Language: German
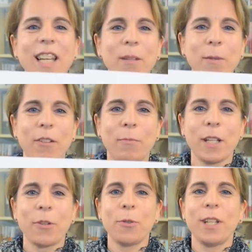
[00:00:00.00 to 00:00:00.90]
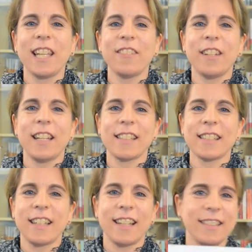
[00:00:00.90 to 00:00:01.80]
weil ich mich auf meine Kollegin
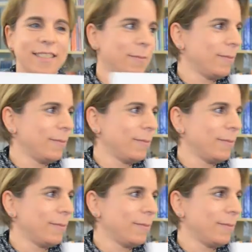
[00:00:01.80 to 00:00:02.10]
verlassen kann.